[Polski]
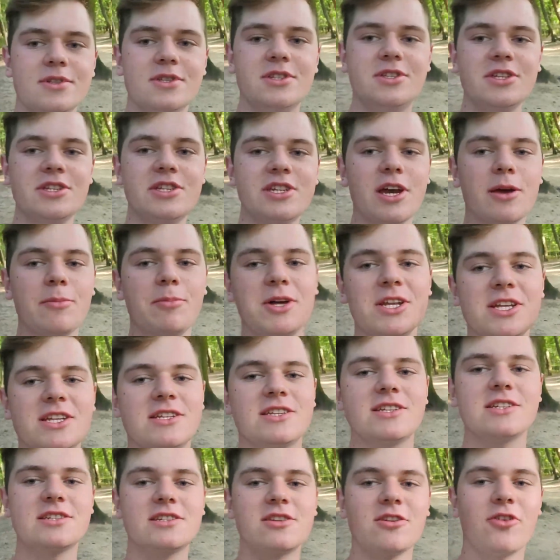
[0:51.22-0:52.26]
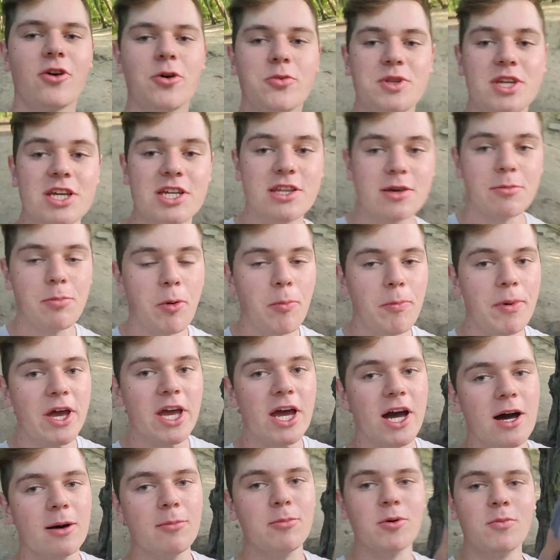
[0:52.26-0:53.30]
Dzisiaj będę testował dietę
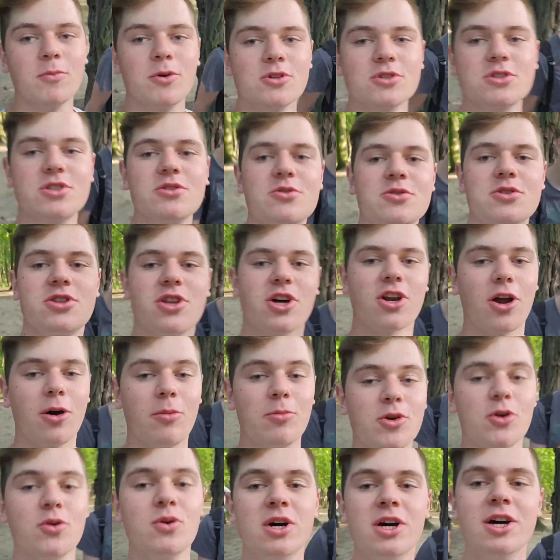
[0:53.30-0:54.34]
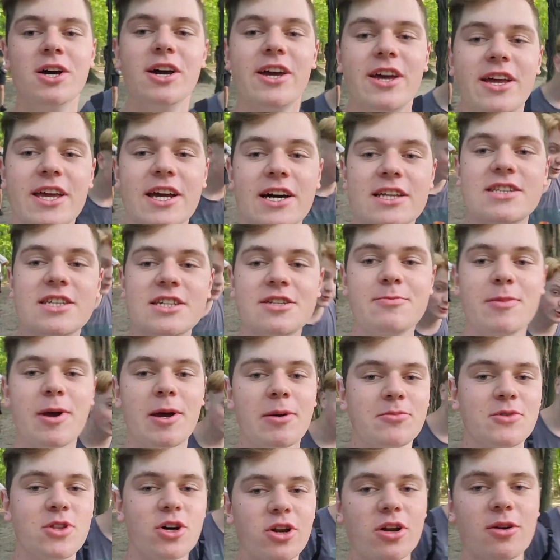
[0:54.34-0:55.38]
Popeya, bo mąż już to robił i ja też
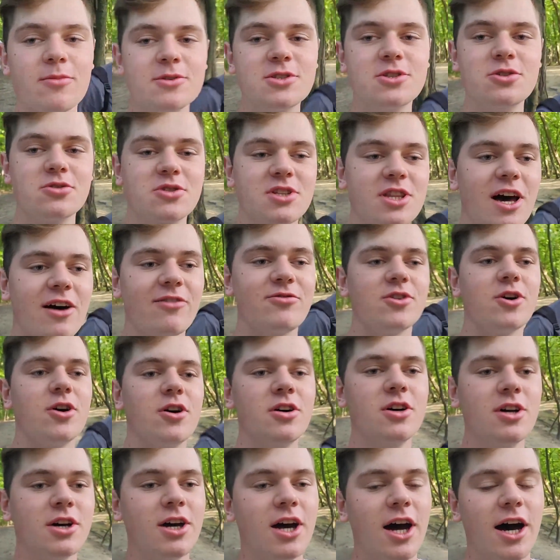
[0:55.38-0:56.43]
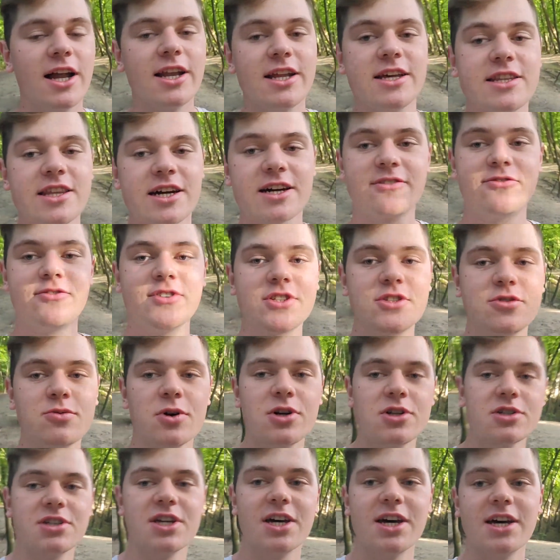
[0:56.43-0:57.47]
miałem to robić już dawno, ale tak
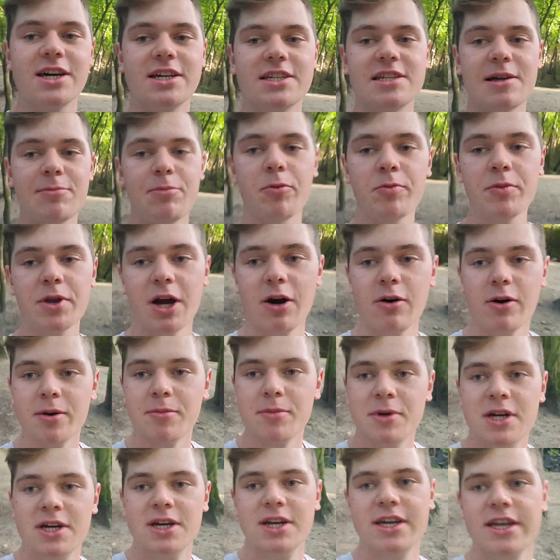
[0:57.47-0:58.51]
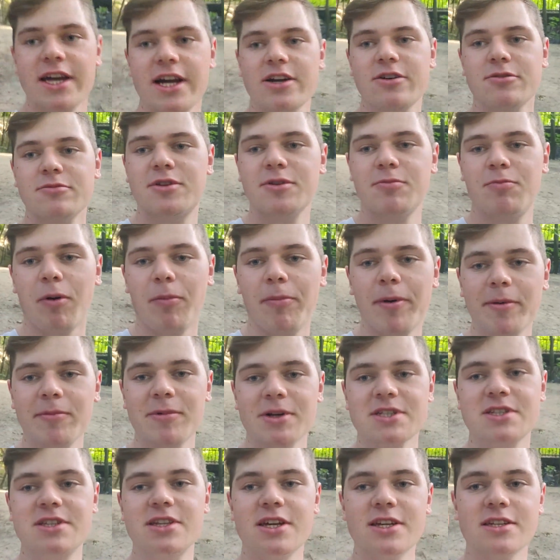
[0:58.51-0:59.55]
wyszło, że zapomniałem. Jaką ty Popej
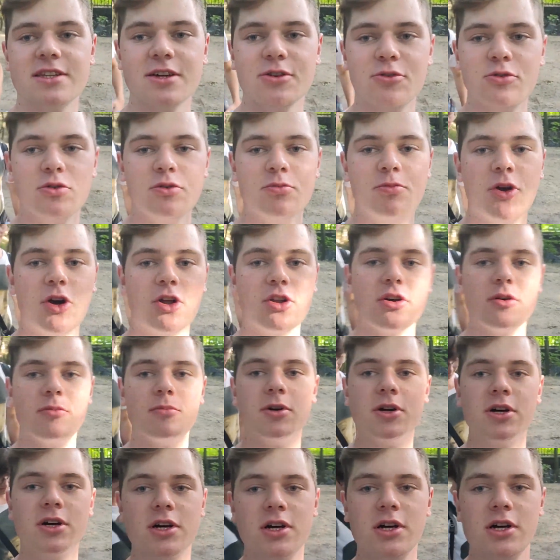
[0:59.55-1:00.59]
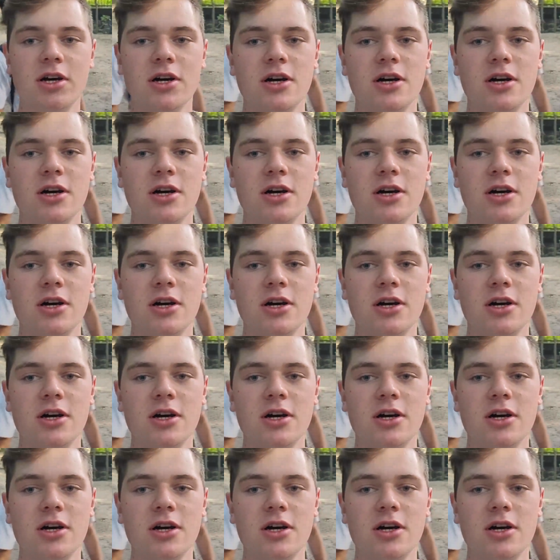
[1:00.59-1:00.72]
masz dietę ulubioną? Pokażę